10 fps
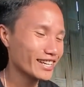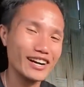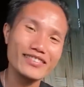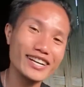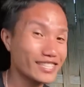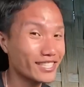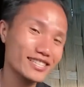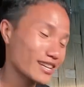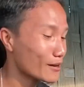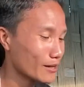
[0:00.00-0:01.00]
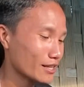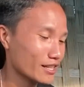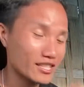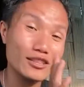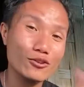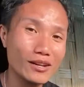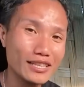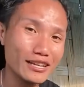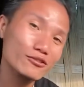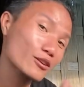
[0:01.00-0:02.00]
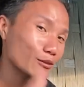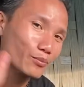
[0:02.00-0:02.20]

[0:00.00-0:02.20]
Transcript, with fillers: अभी अच्छे से इसे धो लेते हैं उसके बाद